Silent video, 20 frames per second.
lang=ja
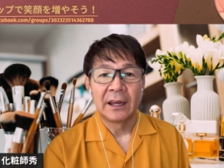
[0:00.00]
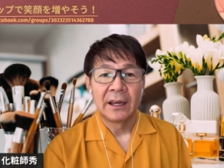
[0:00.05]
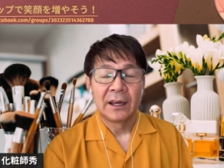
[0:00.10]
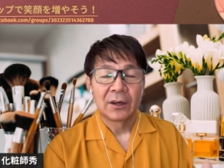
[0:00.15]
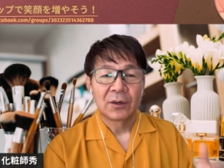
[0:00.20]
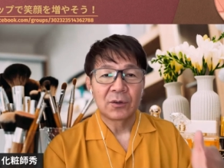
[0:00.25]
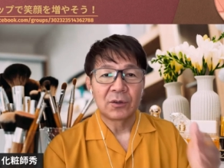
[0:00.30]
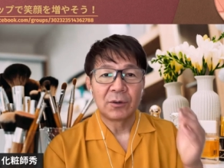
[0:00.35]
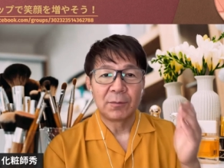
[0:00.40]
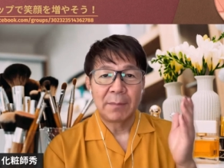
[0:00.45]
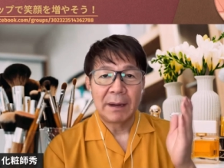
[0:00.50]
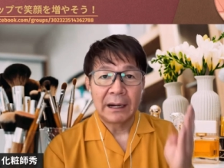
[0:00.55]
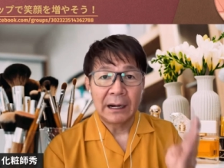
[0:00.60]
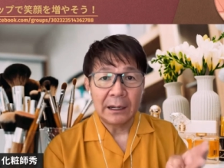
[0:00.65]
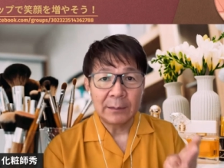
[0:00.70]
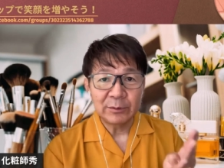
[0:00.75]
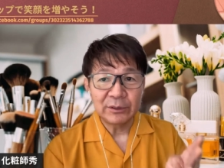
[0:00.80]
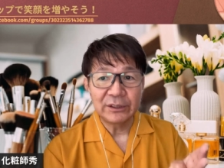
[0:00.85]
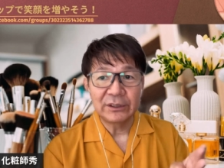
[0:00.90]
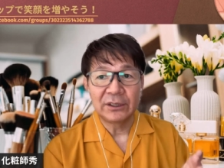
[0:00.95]
この
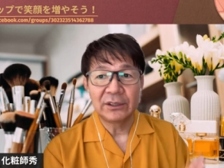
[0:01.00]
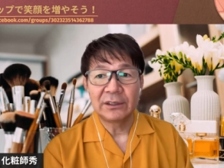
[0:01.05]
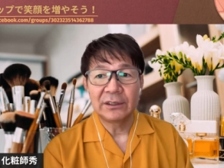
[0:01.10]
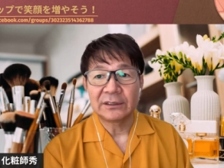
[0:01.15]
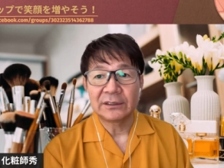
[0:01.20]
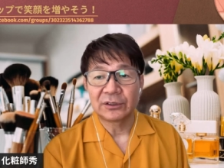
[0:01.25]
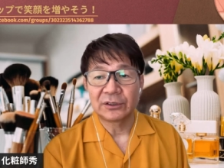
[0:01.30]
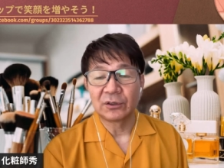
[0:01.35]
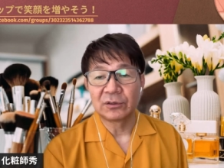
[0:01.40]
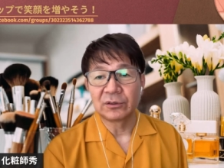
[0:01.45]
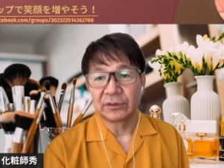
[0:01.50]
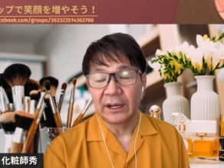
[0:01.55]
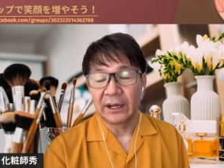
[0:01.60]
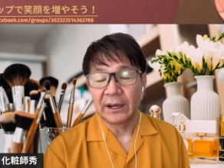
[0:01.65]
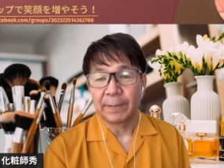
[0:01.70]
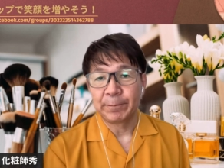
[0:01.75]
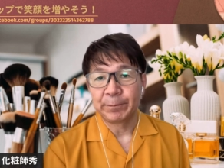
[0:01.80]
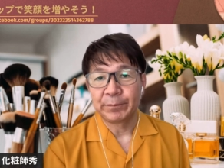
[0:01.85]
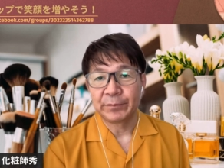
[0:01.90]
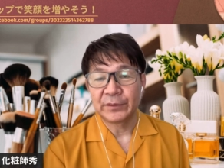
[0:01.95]
学ぶっていうのはすごくね、
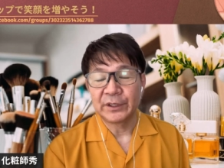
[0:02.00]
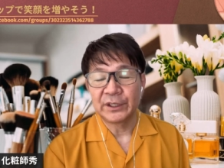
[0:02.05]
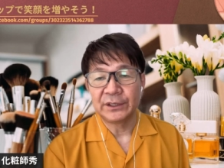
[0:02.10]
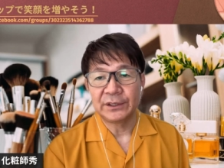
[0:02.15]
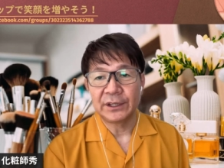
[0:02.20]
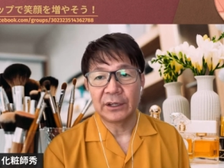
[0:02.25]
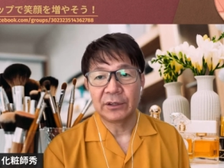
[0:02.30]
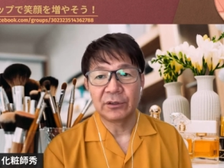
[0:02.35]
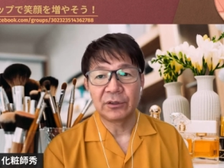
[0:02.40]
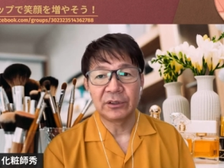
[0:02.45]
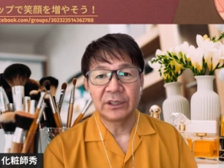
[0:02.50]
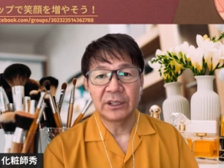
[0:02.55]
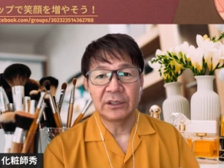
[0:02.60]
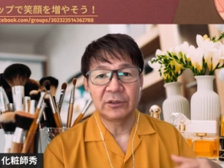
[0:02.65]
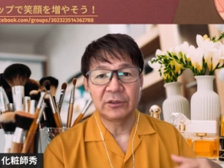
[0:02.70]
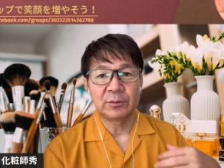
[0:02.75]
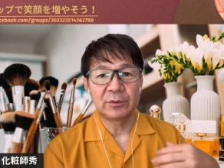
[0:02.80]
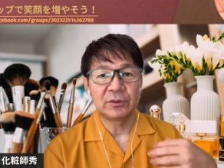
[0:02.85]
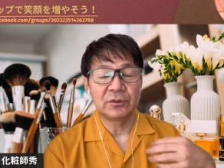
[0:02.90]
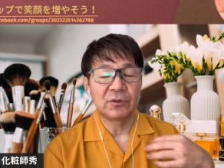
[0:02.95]
人生において
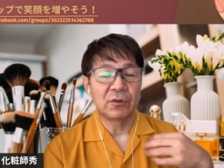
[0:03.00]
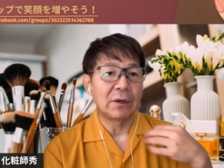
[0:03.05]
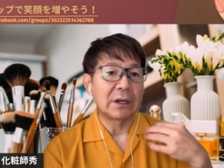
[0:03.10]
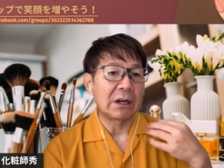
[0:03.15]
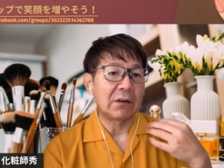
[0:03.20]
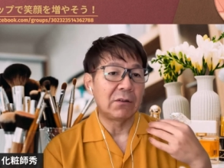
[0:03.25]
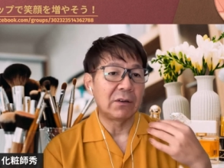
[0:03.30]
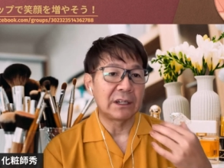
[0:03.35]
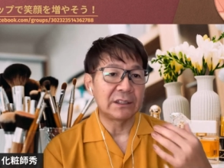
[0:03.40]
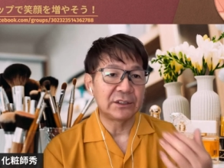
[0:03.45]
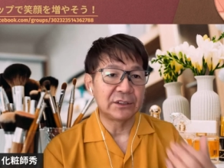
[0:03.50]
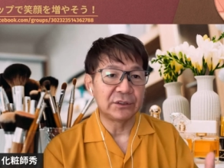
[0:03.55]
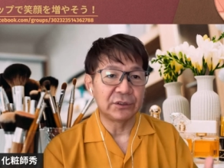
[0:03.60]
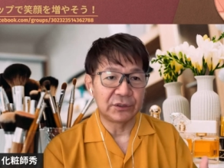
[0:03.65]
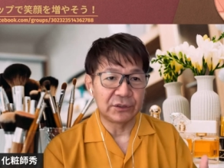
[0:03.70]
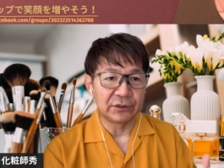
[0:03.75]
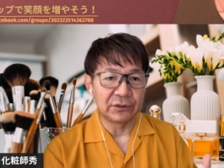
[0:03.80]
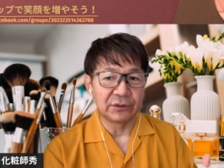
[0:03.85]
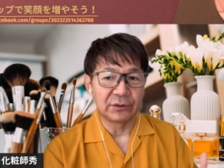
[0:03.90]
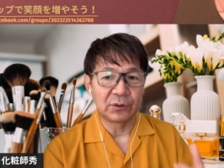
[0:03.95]
自分を若々しく
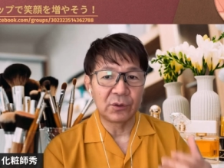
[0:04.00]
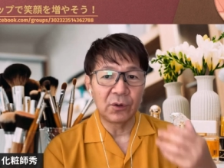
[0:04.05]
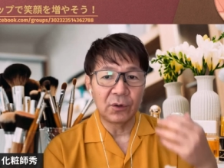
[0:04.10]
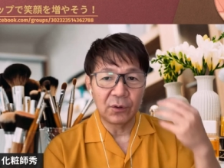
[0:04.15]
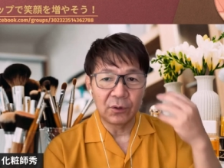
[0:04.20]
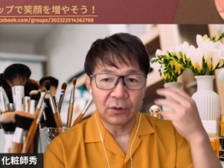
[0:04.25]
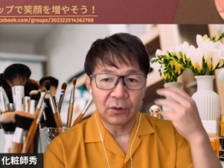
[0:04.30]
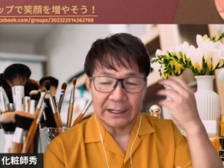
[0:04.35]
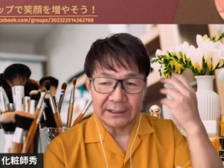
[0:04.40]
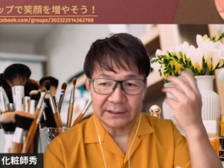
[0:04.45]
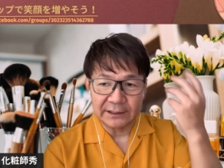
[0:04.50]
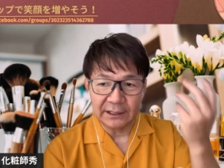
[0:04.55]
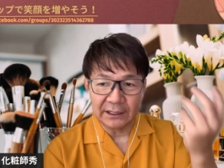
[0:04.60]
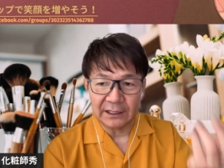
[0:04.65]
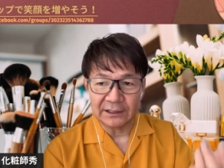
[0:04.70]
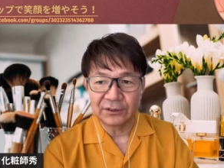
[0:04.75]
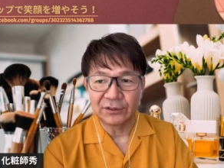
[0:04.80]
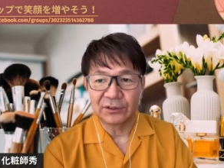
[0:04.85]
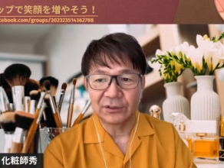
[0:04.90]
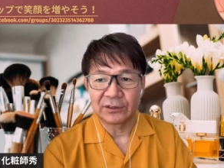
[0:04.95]
する、脳を活性
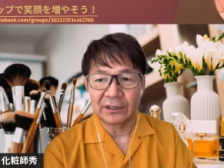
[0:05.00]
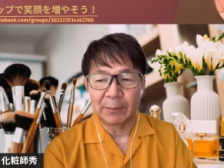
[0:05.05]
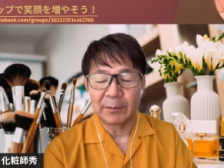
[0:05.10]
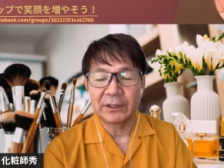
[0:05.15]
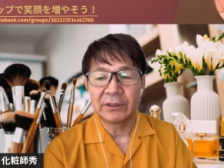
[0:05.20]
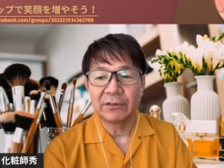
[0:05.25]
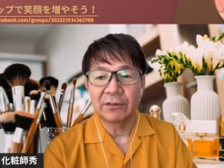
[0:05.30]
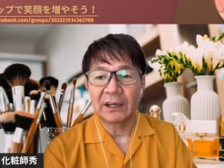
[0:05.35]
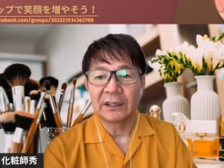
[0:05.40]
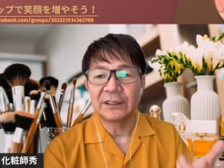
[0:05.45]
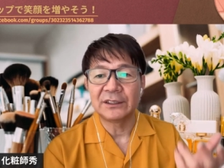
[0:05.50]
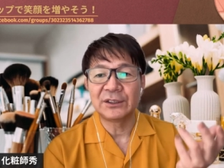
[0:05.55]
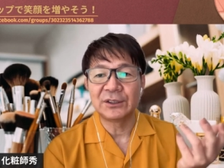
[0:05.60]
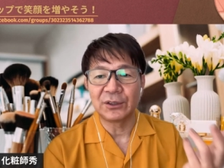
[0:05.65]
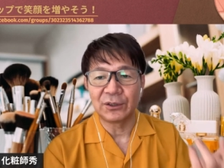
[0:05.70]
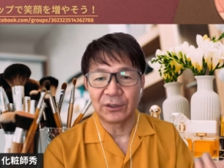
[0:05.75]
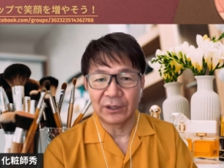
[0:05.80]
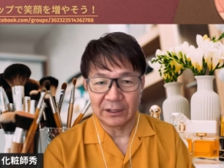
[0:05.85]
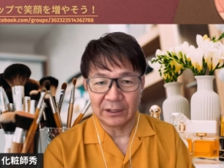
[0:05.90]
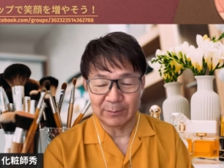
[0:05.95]
化するためには必
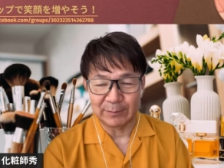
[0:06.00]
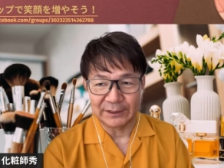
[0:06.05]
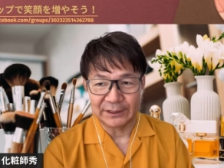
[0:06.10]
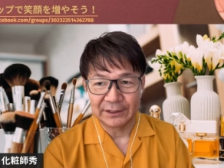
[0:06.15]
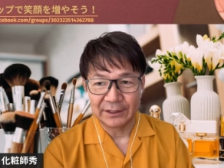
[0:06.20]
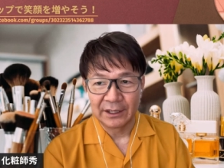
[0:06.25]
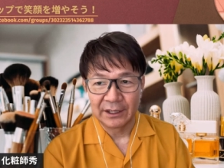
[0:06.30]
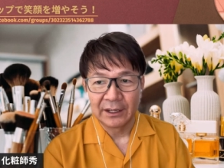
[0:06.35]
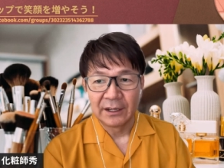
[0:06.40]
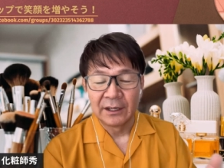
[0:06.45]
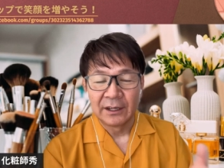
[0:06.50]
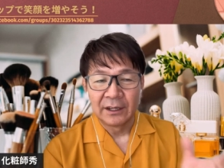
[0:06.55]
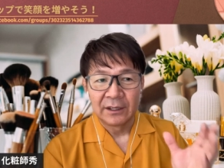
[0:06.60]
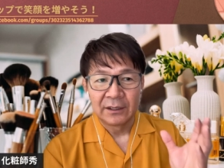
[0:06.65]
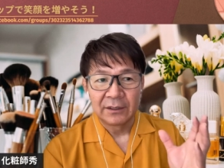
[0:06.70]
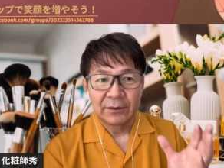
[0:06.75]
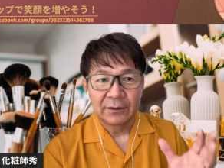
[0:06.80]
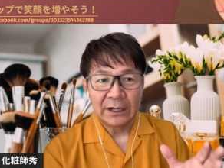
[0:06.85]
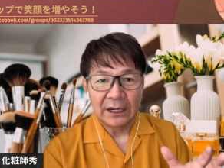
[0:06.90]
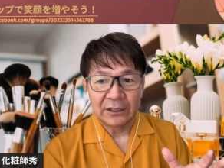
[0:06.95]
要であります。
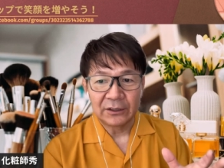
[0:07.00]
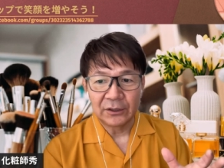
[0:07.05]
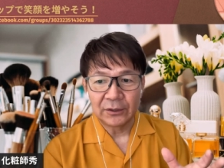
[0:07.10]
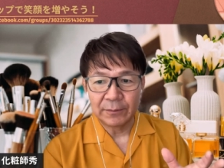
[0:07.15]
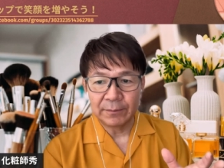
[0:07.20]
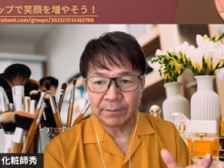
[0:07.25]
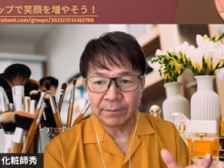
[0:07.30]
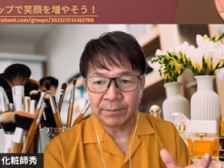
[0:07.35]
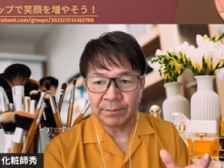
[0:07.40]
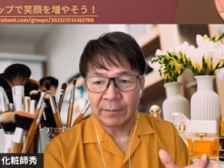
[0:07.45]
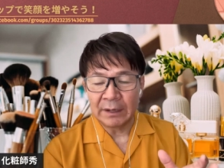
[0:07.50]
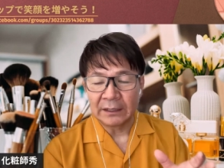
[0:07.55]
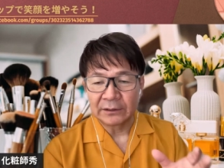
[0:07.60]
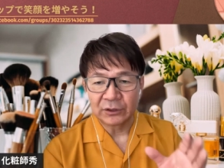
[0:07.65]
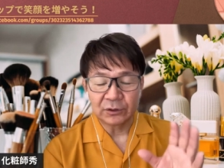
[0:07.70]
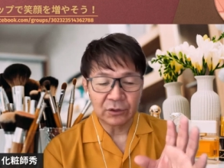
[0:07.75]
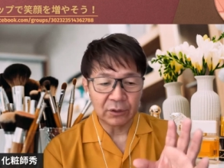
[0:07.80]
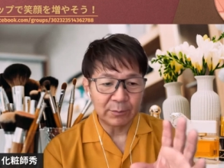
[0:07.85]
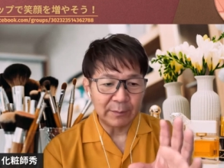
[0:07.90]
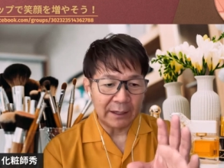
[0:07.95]
あのまあ、
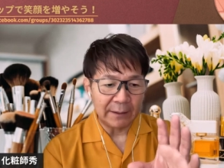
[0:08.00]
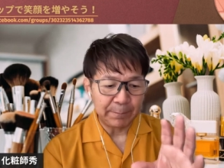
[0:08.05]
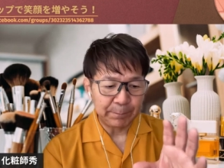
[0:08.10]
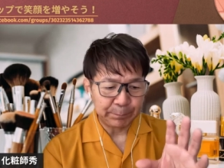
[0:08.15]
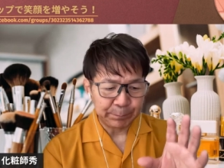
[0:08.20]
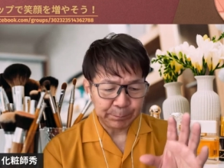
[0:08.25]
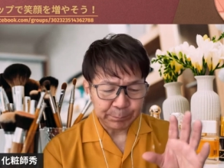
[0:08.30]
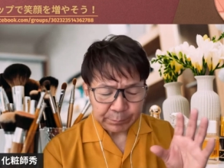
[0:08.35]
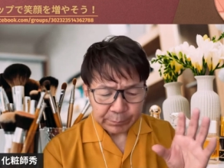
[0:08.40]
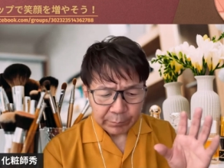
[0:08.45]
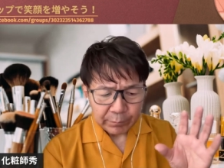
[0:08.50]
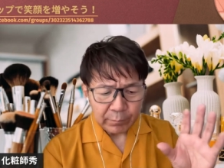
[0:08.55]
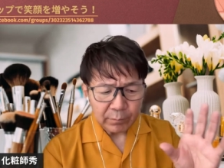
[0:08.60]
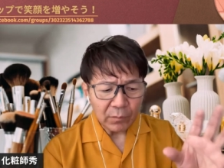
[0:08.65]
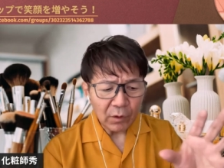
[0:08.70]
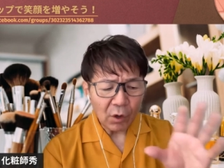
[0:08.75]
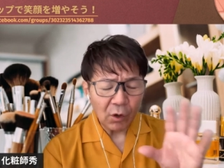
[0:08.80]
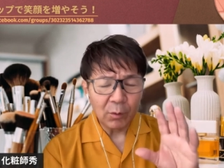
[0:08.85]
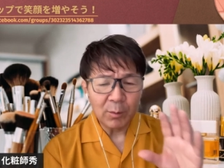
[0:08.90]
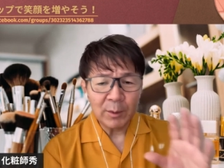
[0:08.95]
ちょっと今
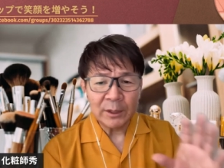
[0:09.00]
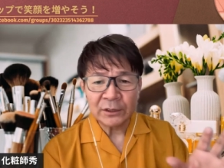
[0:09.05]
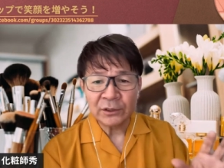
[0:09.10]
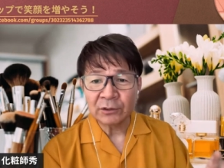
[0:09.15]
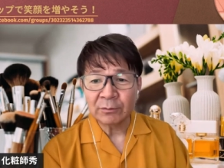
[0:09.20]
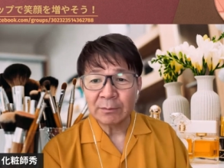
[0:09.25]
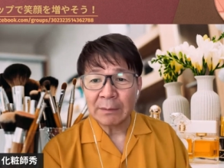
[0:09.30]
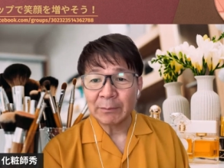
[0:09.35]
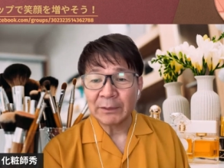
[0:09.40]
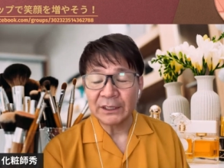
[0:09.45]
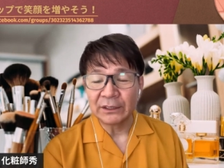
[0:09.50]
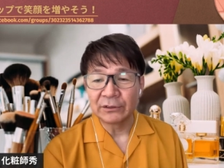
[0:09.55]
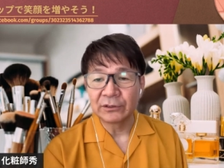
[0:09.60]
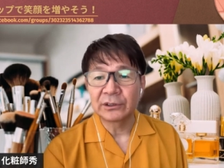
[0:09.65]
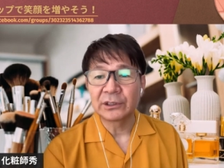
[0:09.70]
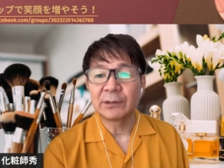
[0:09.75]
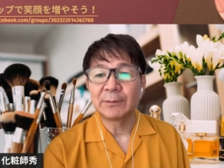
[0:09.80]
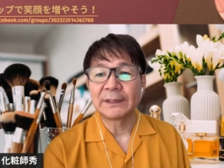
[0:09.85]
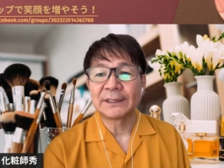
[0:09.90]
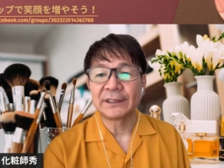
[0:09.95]
思いつくままに言っ
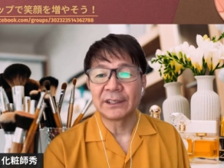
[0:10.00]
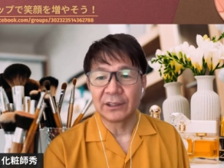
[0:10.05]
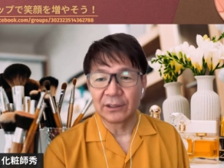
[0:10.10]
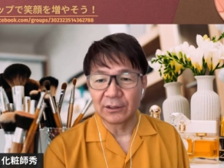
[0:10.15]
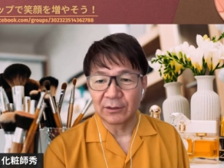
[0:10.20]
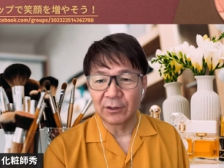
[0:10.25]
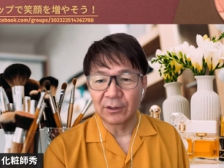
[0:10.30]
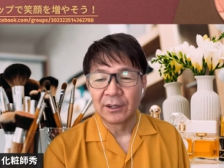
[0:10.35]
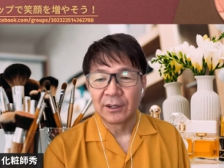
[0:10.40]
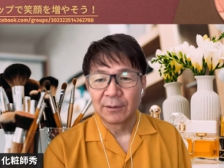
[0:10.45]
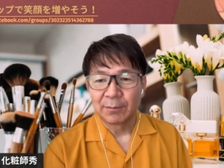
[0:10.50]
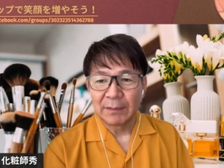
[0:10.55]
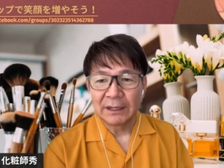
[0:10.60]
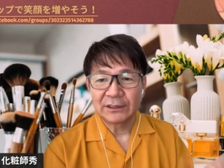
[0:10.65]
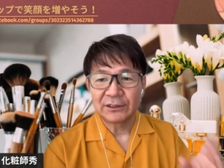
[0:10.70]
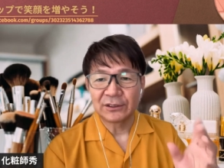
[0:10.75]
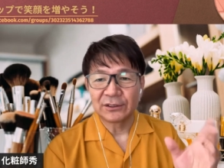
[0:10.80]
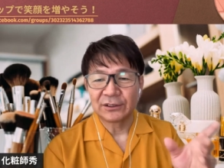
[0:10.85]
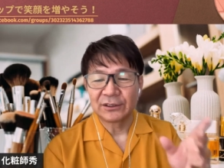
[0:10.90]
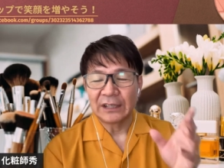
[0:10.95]
てますけど、ま
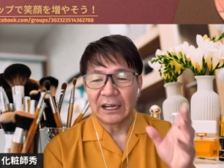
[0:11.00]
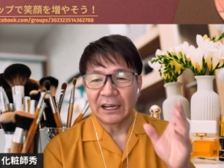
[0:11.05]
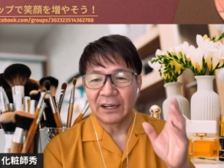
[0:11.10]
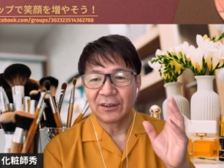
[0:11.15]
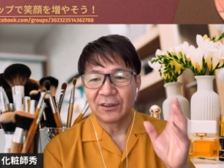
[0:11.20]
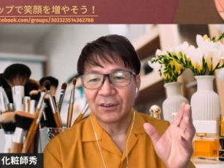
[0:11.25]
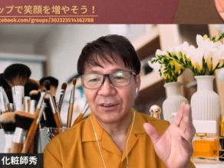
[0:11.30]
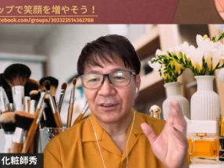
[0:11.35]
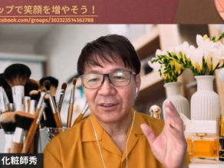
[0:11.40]
ずあの